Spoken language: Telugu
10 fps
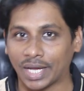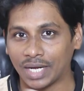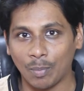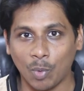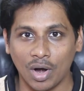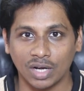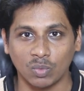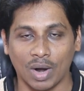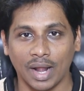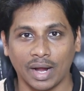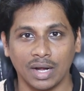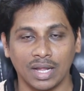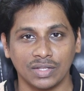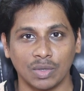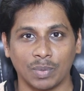చైనా ప్రోడక్ట్స్
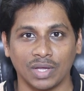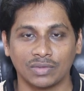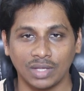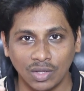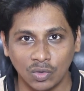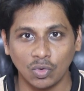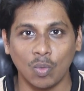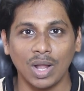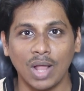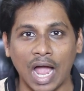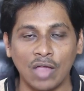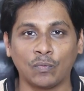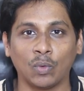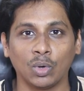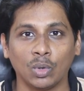వాడకండి అని చెప్పేసి సో వాళ్ళు
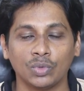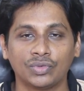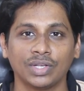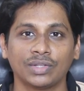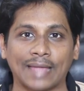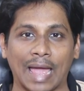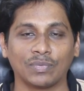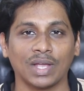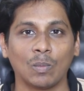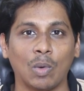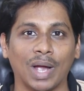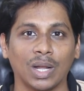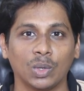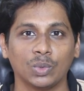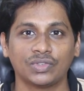ఐఫోన్లో నుంచి శాంసంగ్
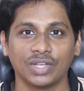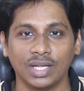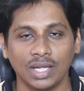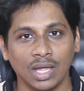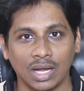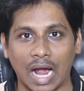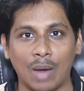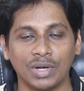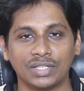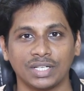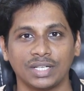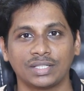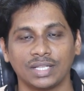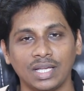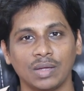మొబైల్లో నుంచి కామెంట్స్
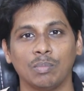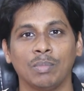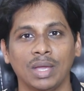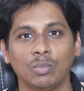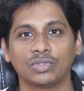చేసేసి మేము